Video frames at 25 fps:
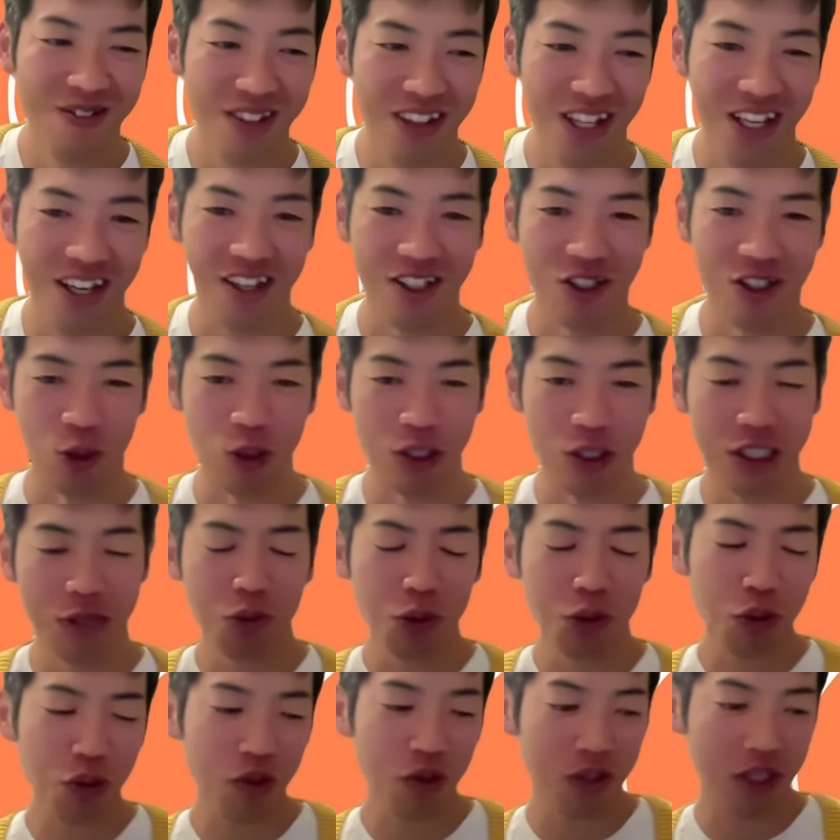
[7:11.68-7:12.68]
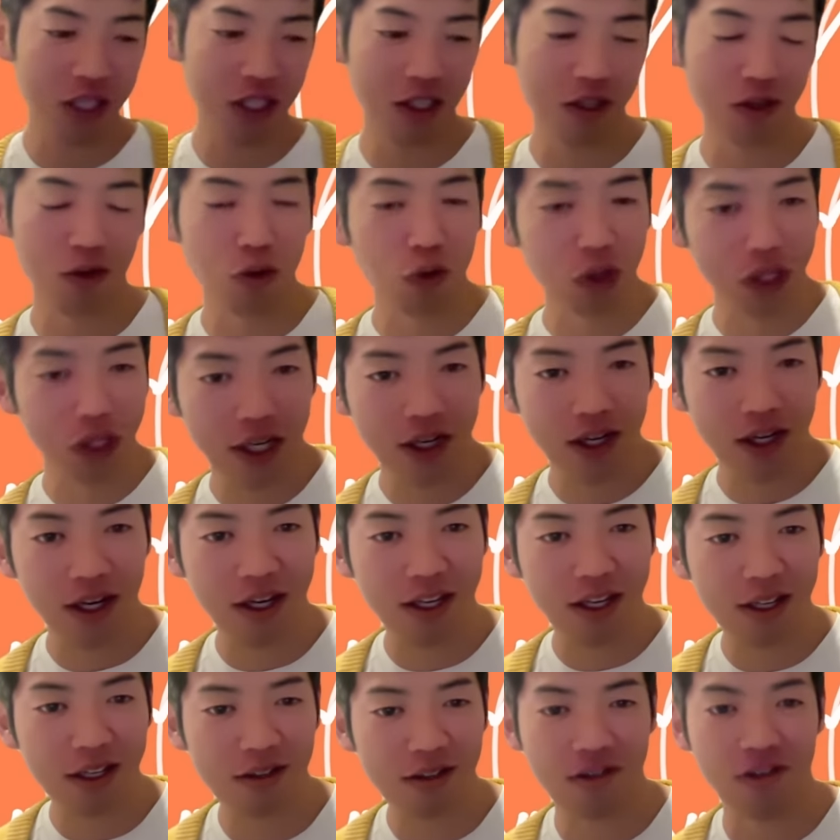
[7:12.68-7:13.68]
だからその地元の企業をね、加
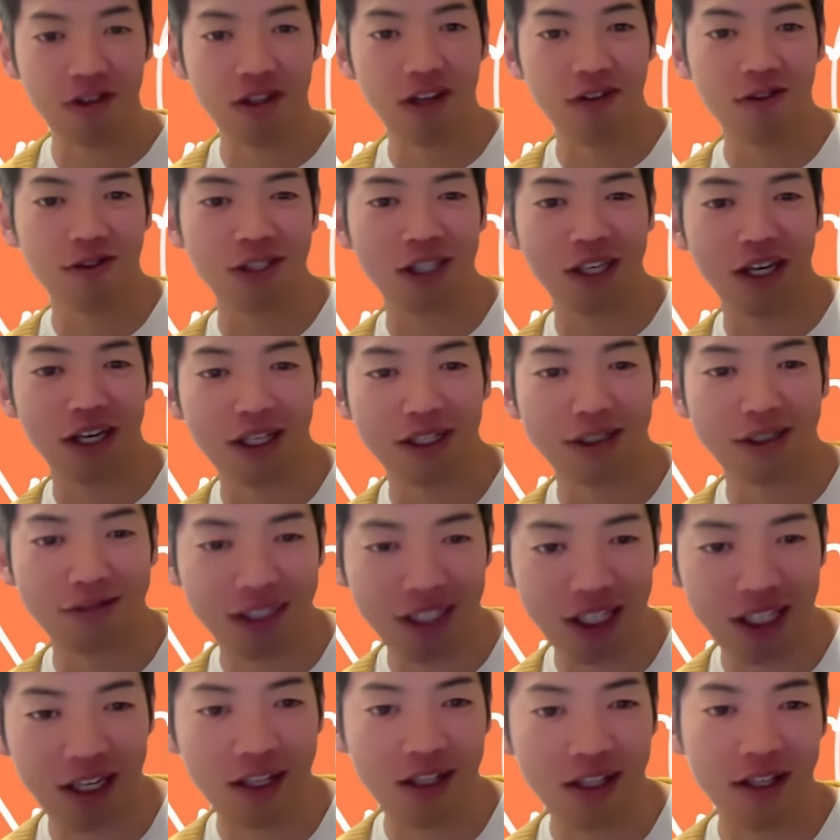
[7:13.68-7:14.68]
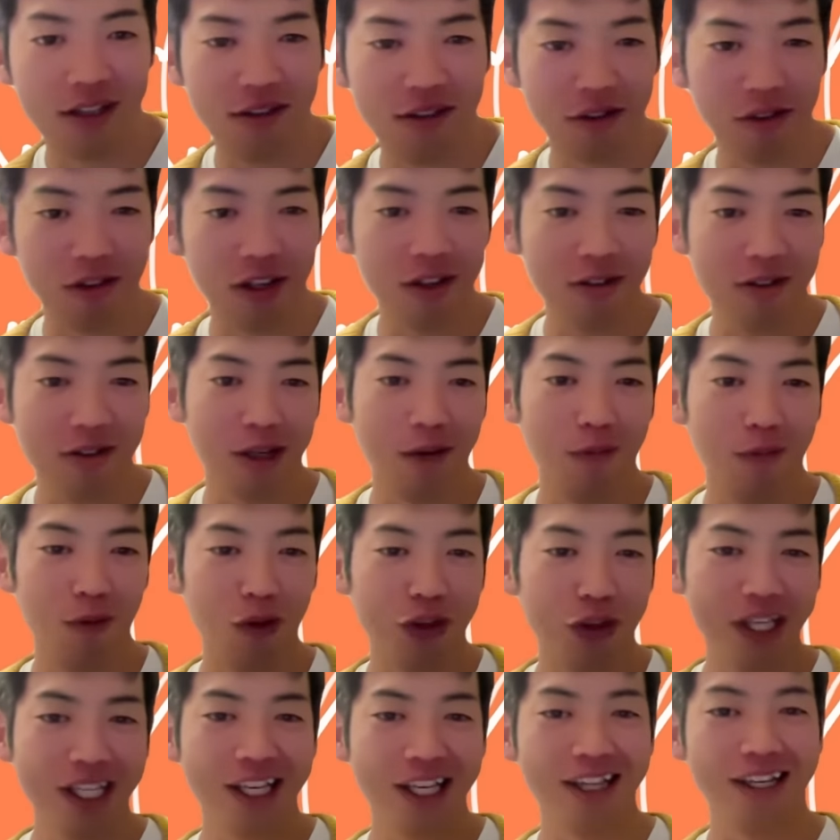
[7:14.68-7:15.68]
計学園の担当者が集めて、加計学園の担当者を
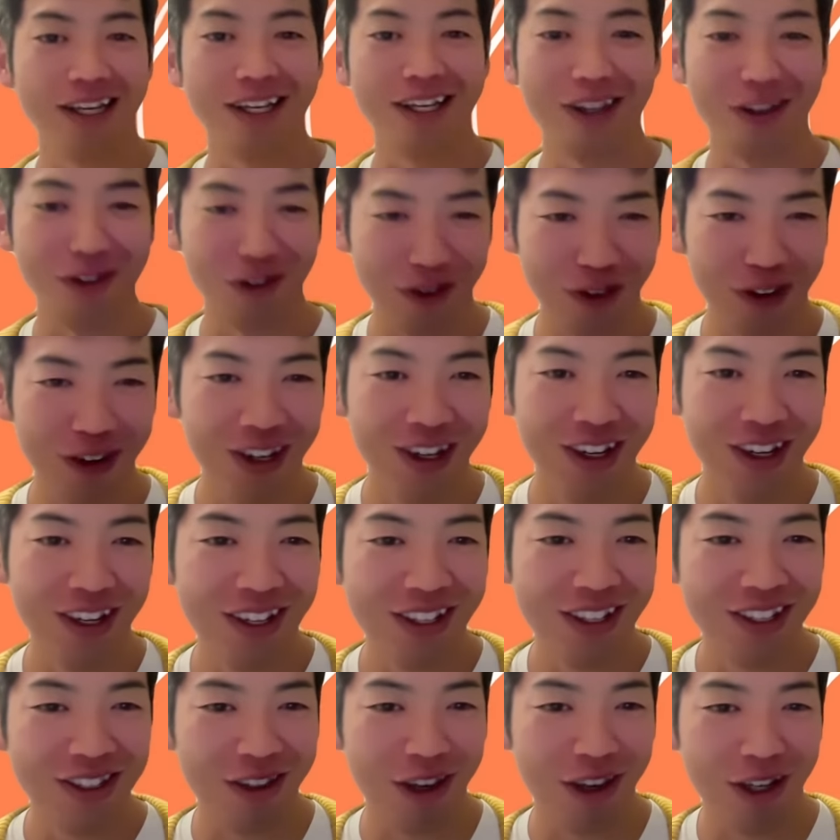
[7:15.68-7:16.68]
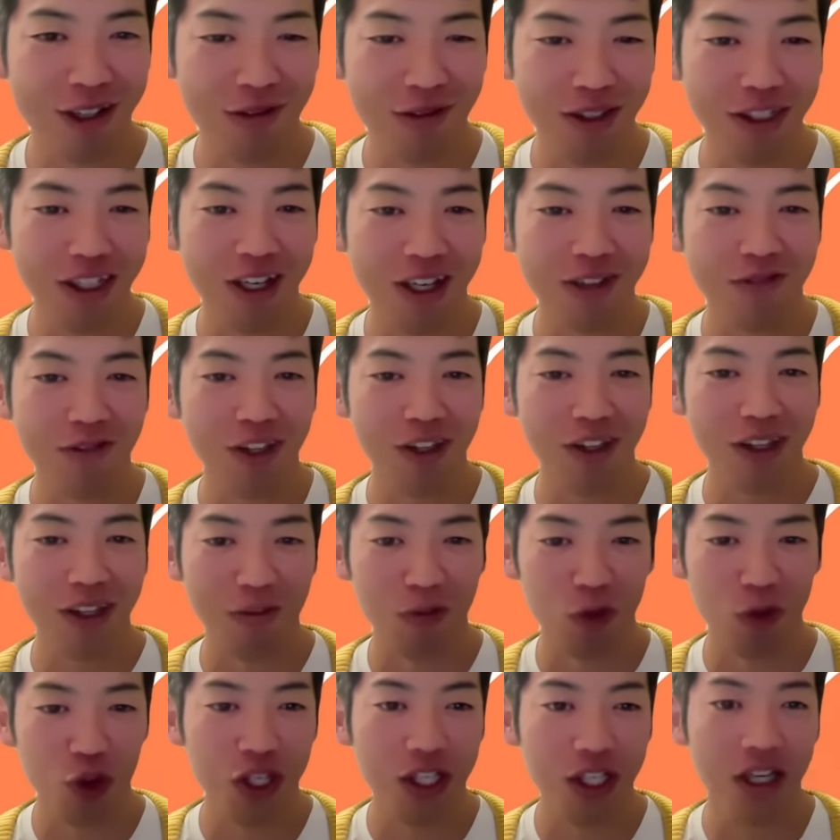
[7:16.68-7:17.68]
持ってきただけだと、それ100万、200万って
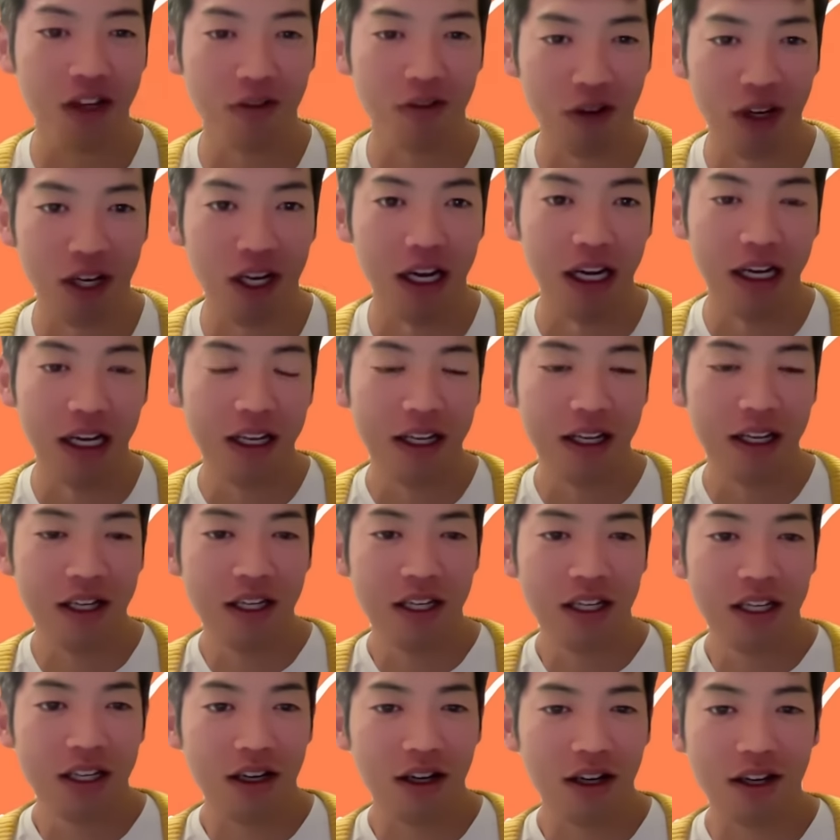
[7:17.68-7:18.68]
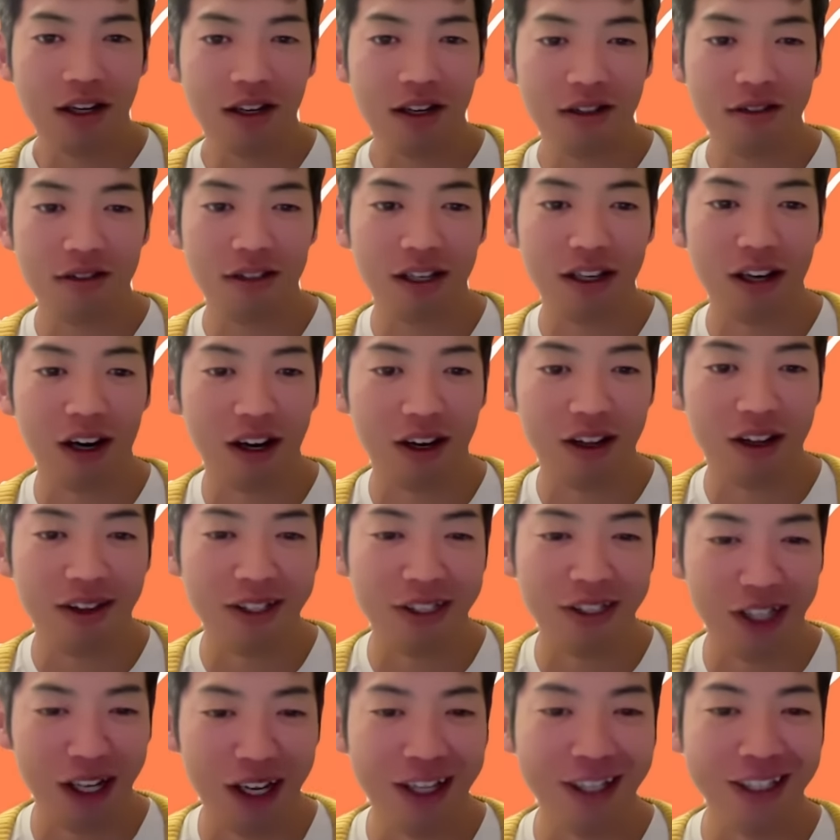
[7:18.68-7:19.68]
持ってきたのは、加計学園が払っ
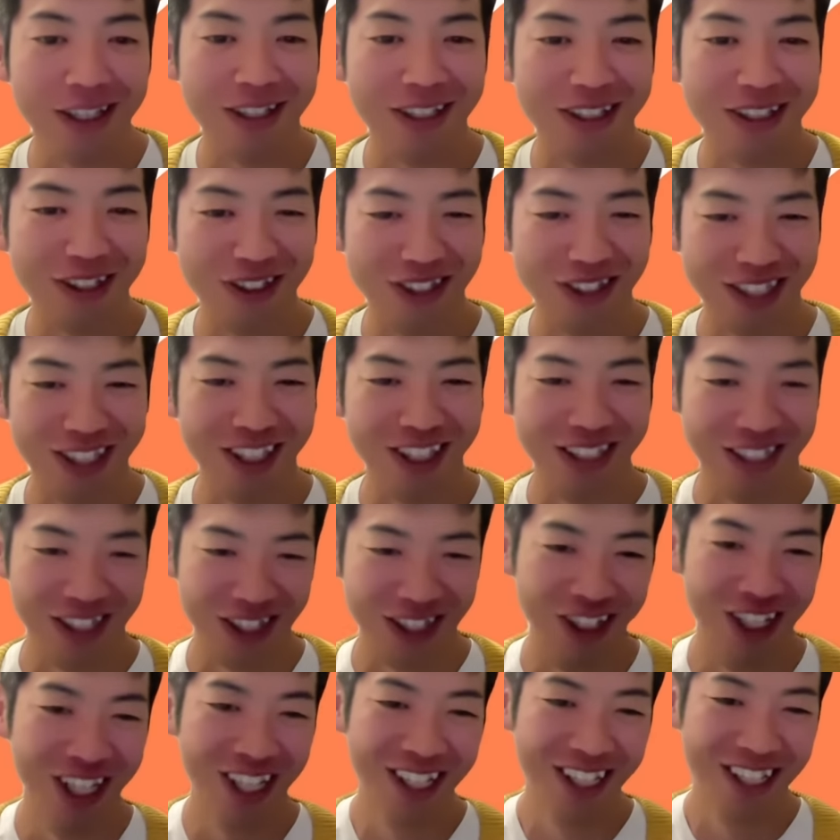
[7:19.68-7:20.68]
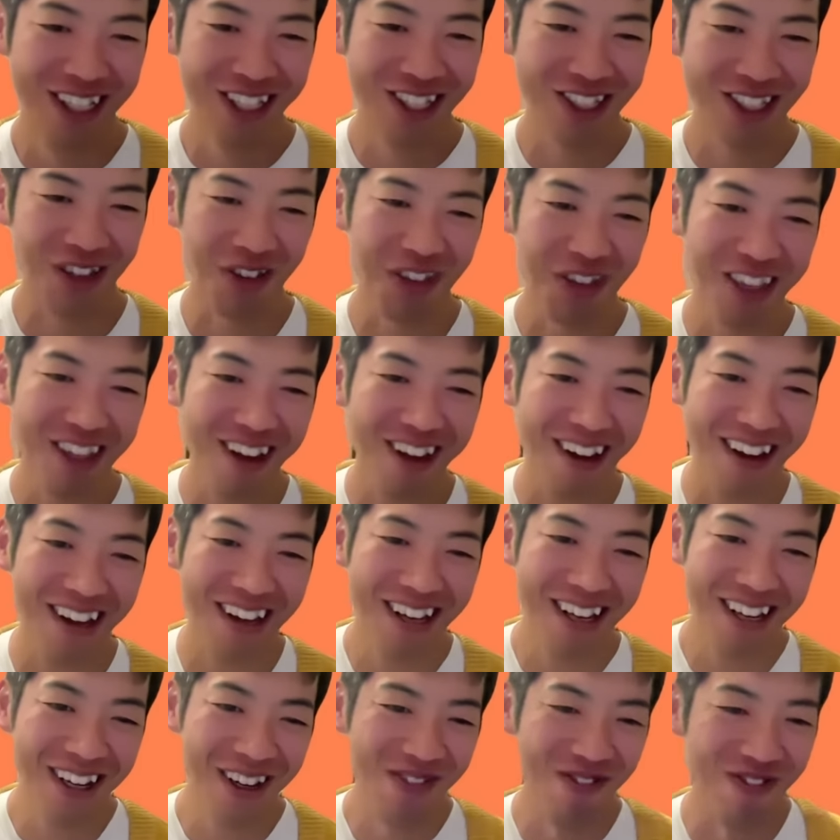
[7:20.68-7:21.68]
たんじゃないって言ってたんですよ。そん
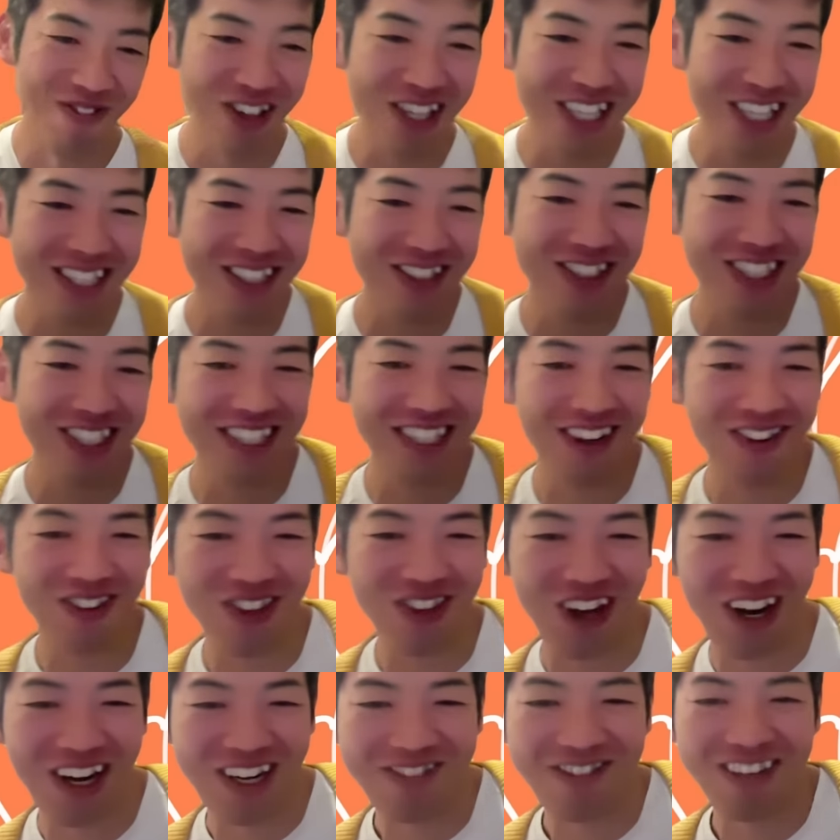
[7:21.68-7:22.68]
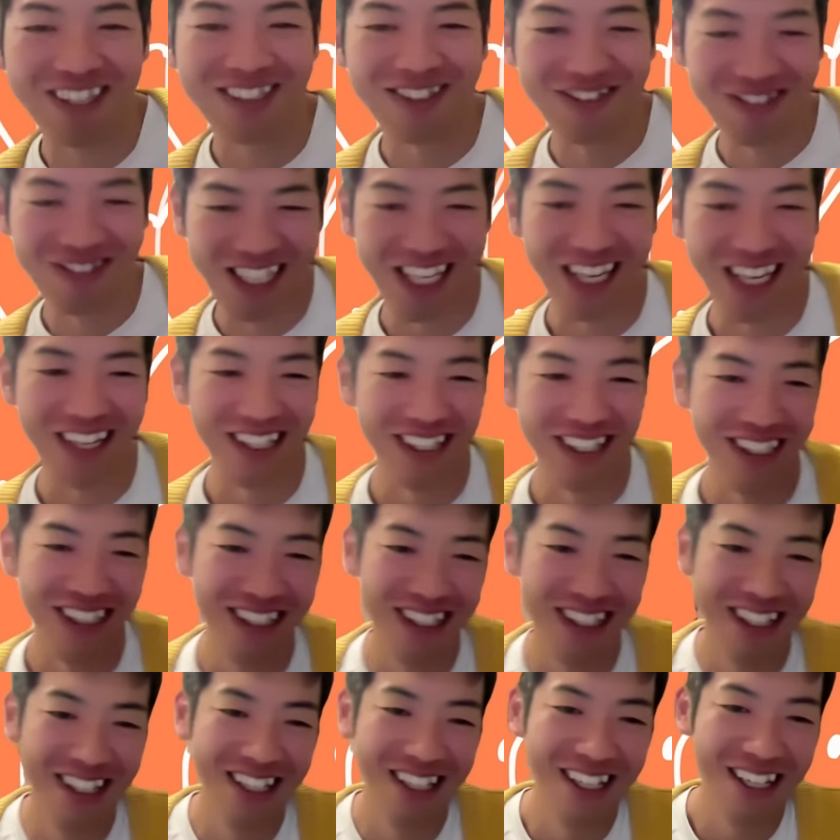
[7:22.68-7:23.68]
な無理筋なことありますみたいな
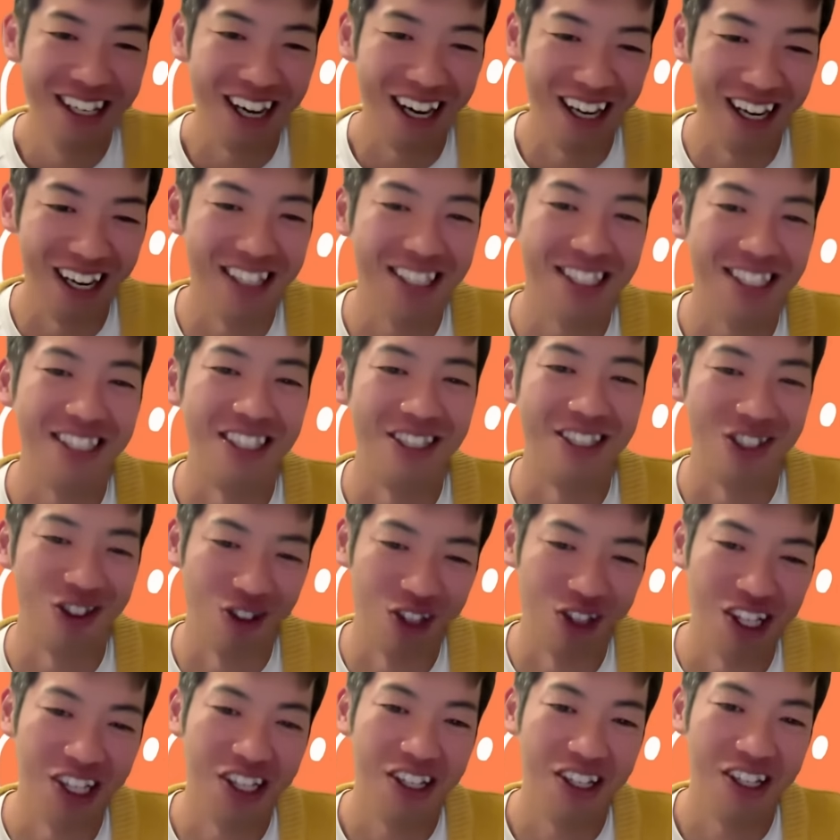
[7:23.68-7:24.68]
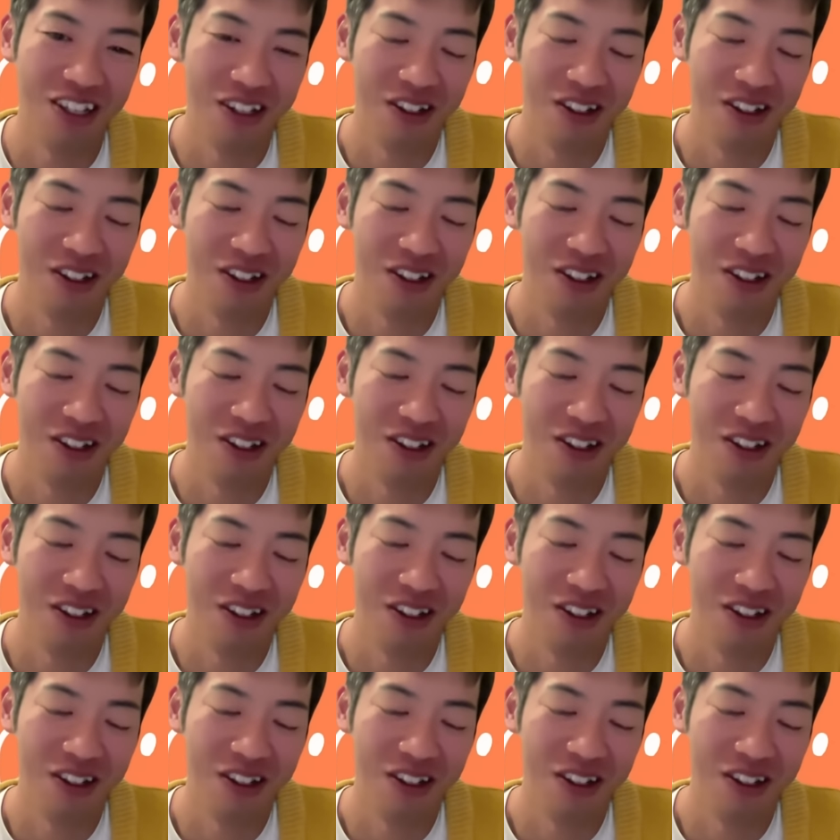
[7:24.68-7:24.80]
話ですよね。